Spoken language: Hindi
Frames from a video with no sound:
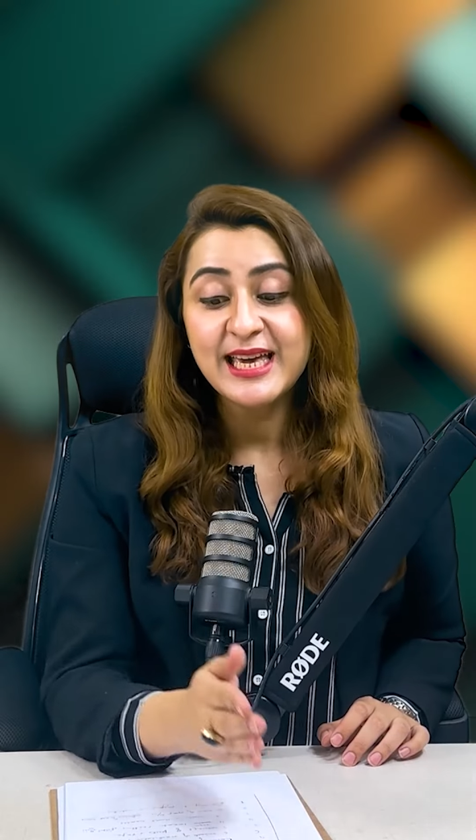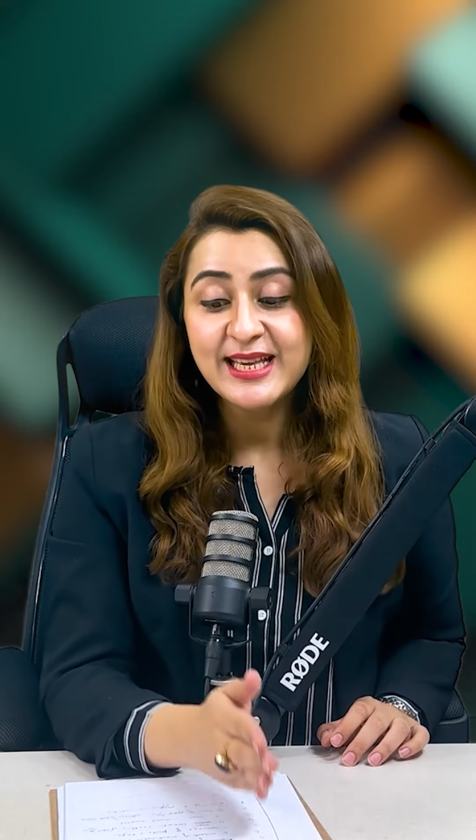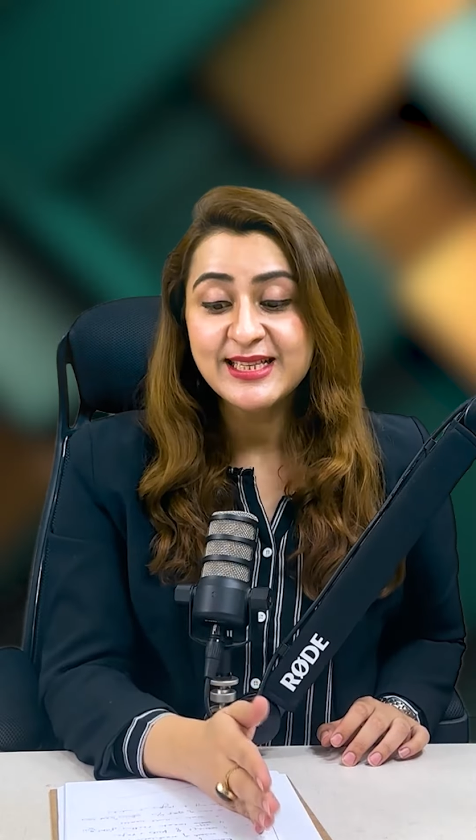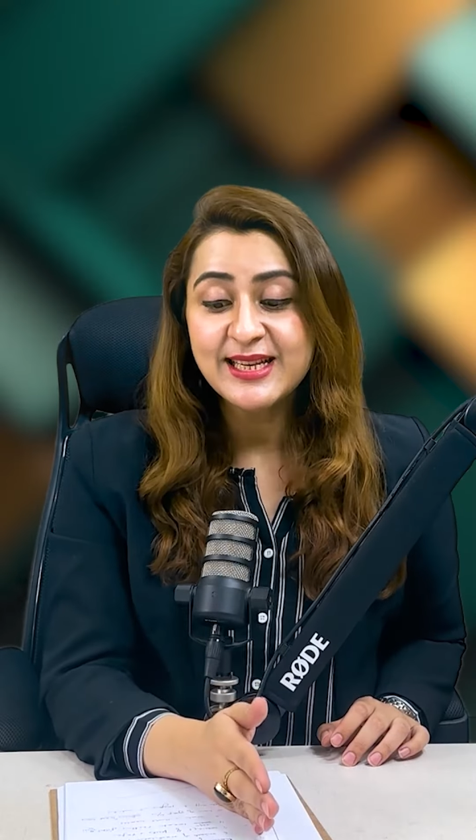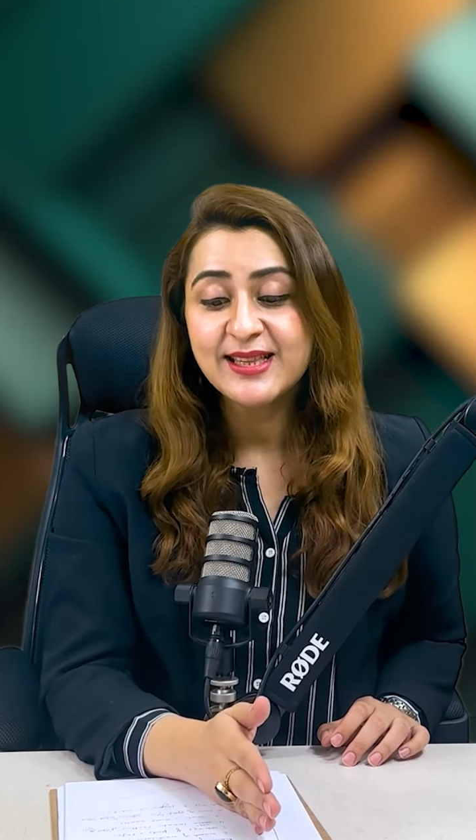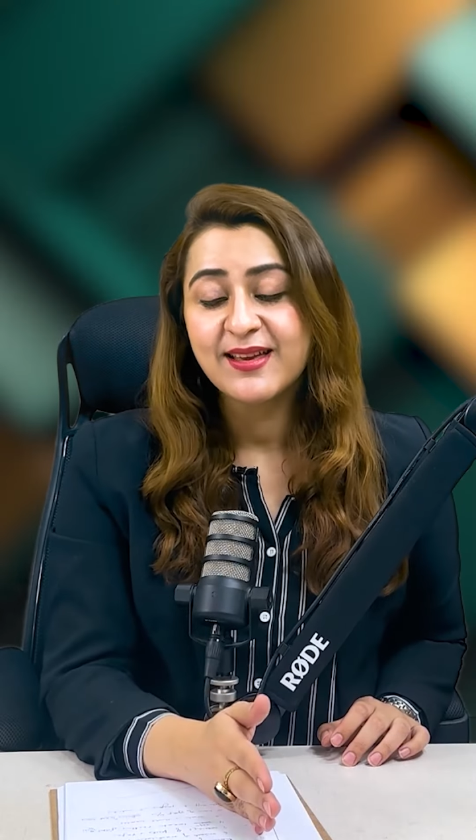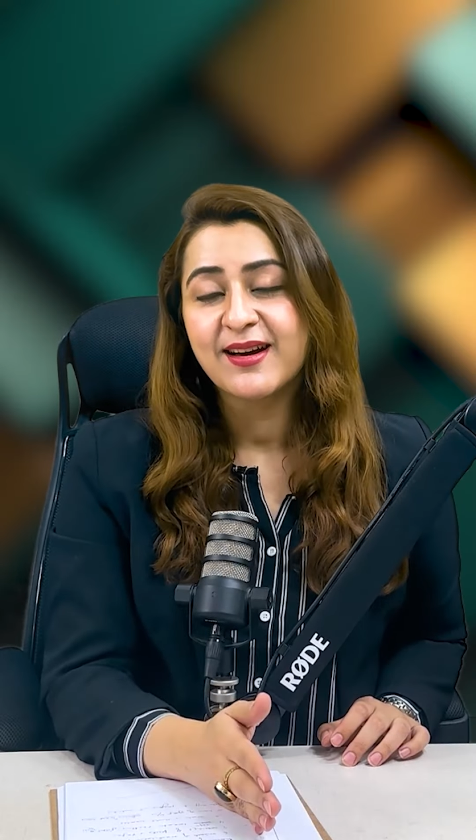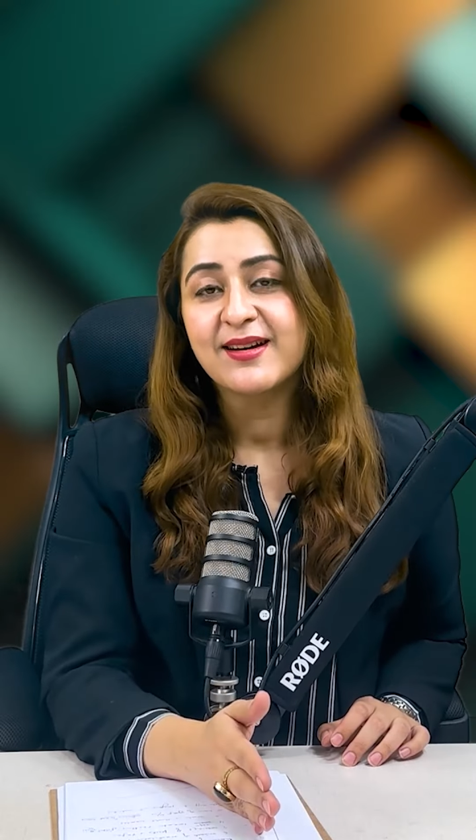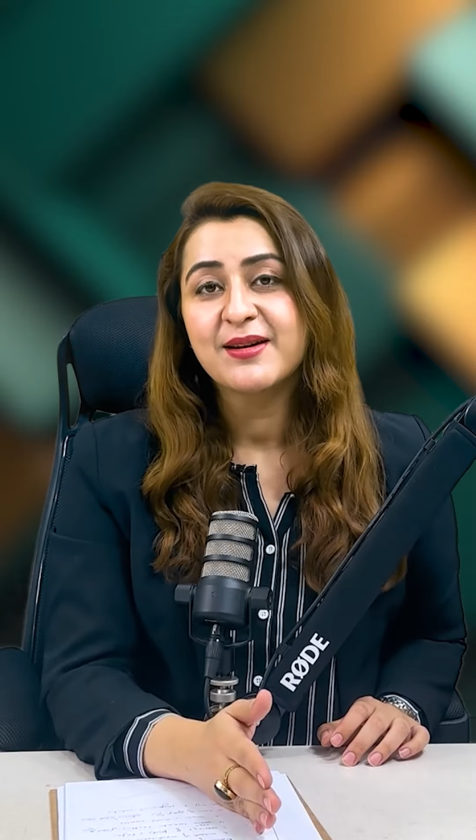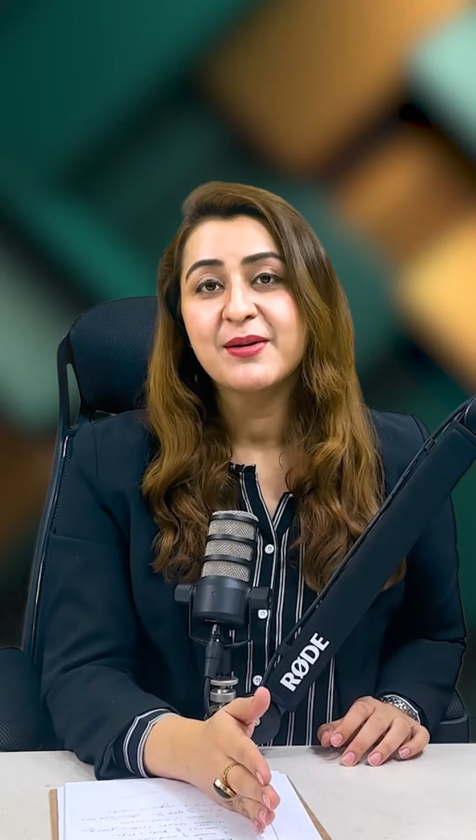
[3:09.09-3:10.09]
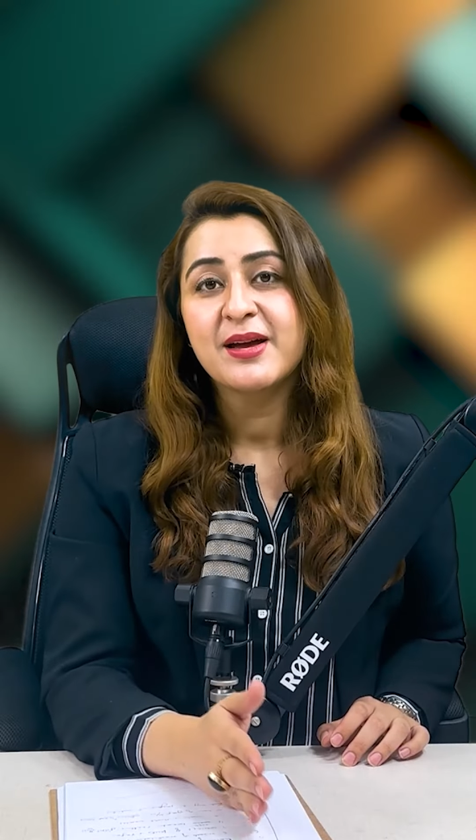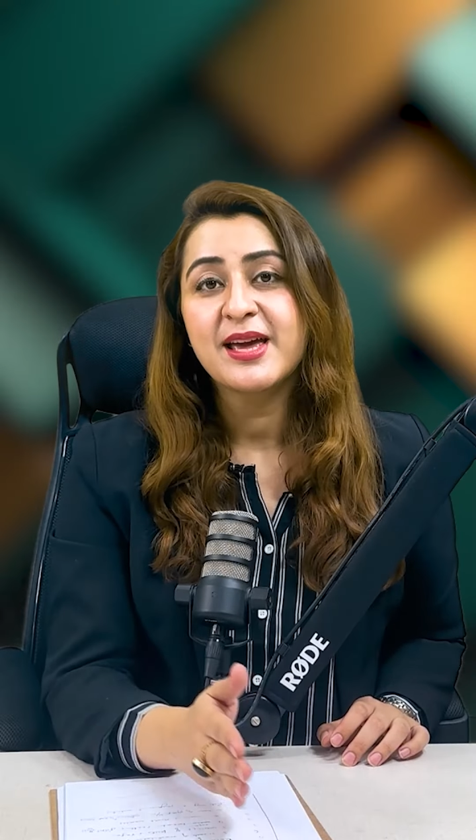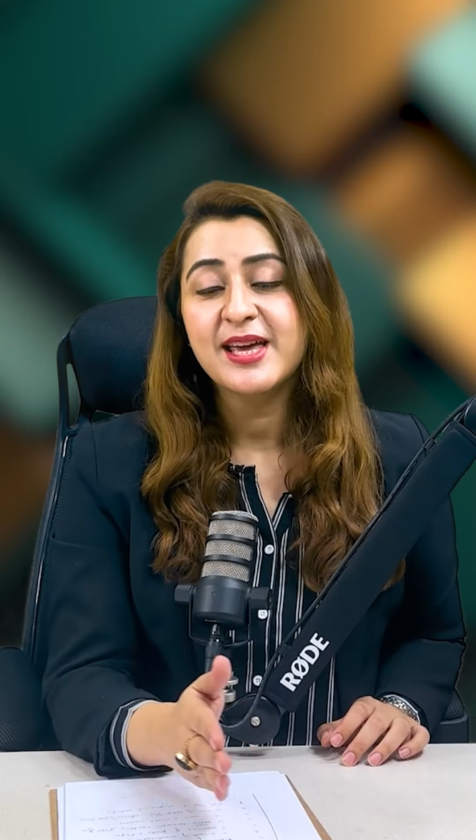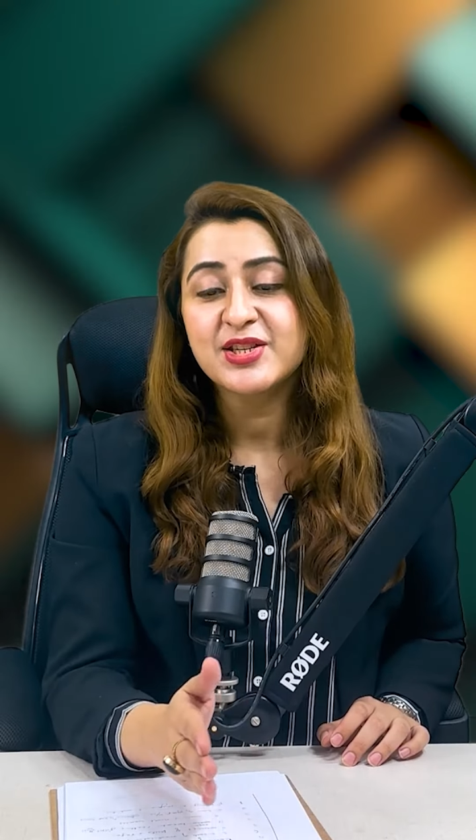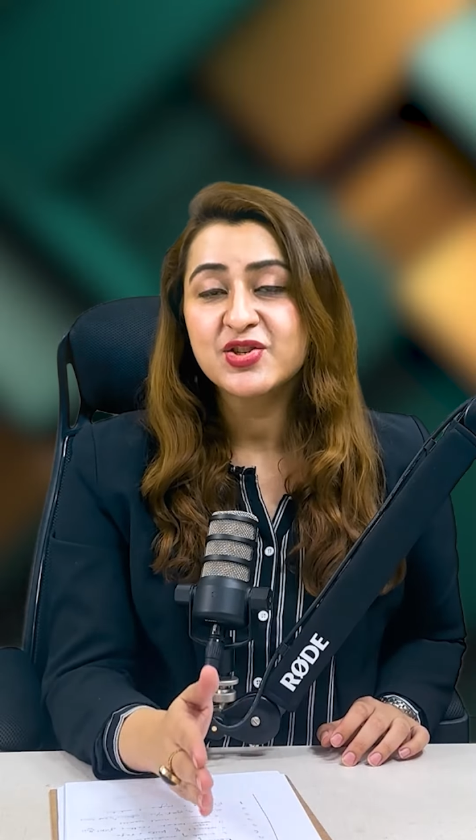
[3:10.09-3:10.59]
इसी
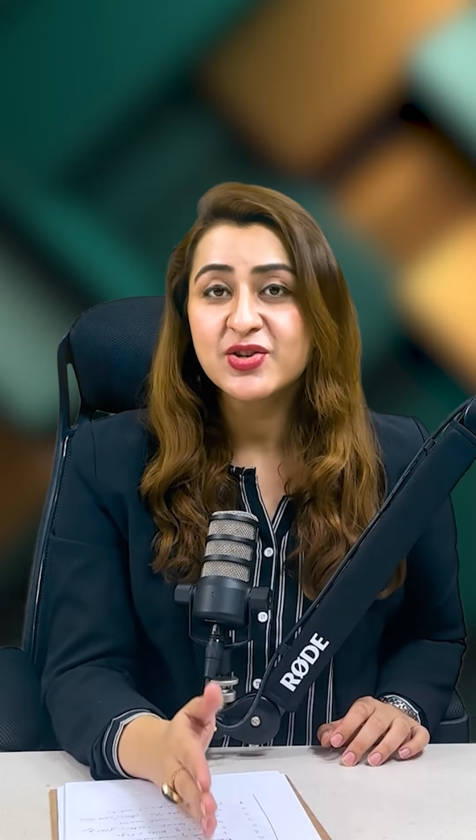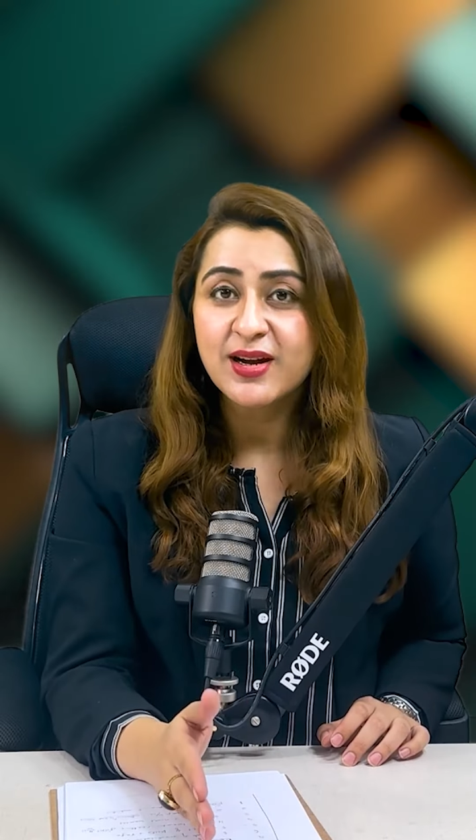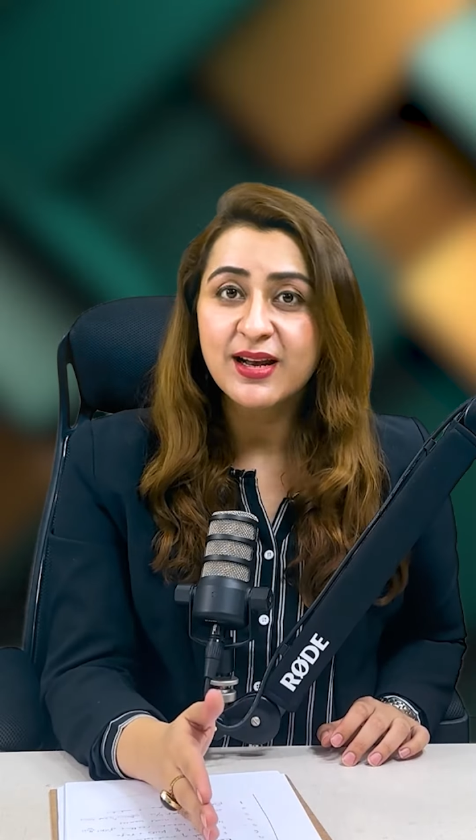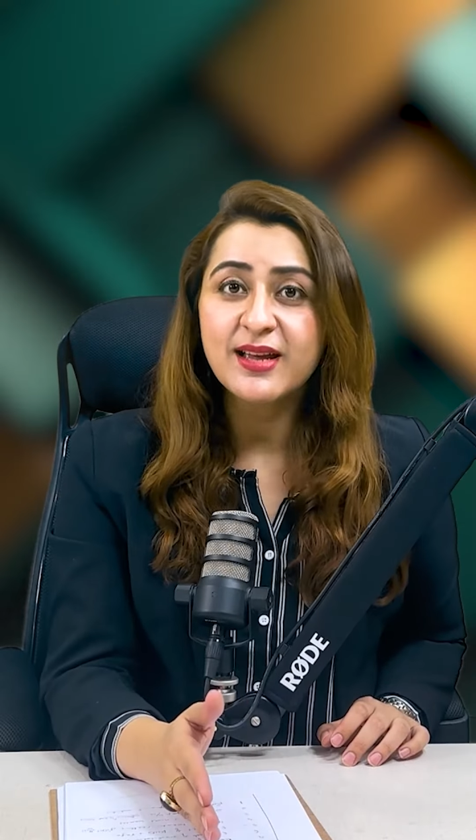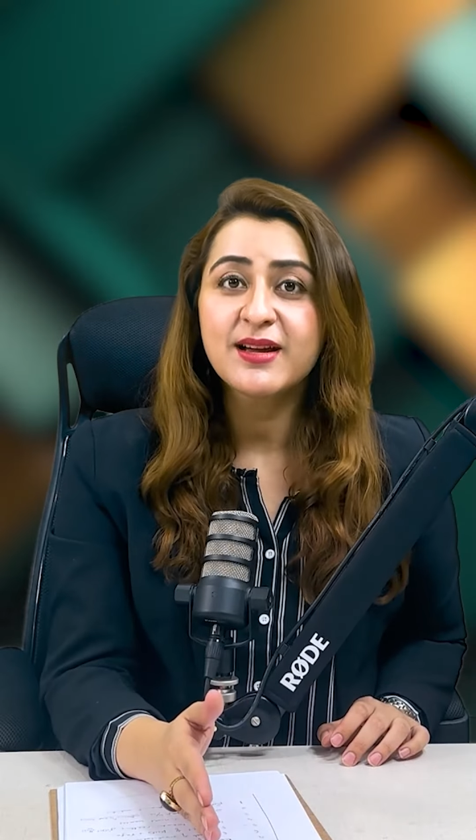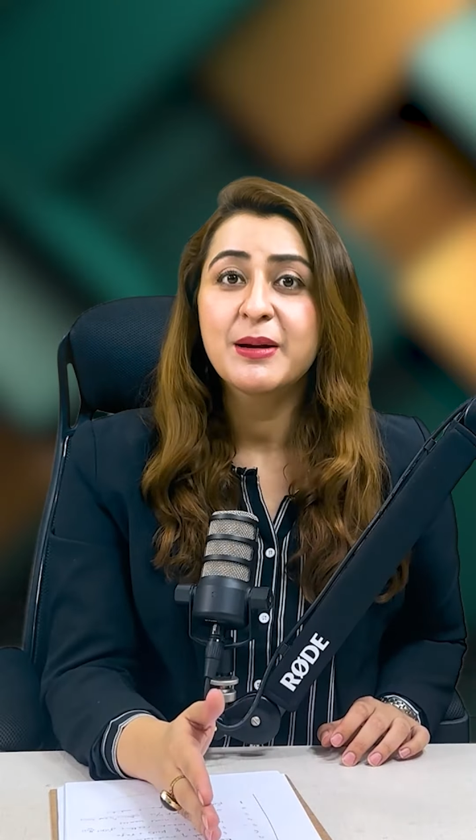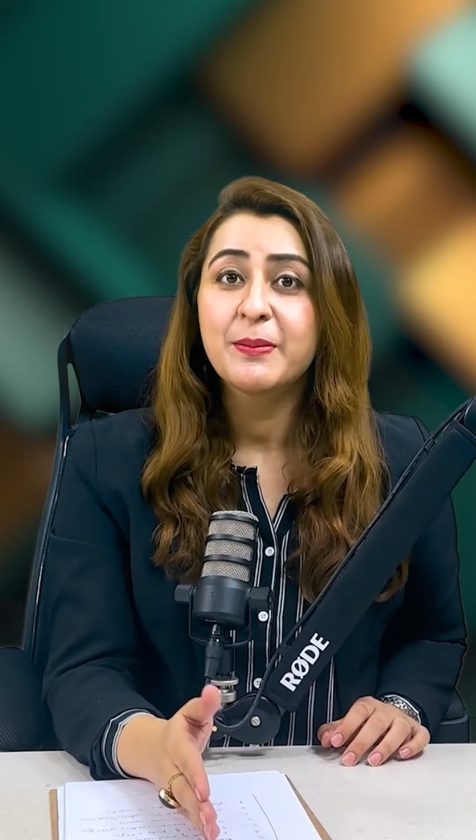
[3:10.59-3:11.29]
तरह एक स्ट्रगलिंग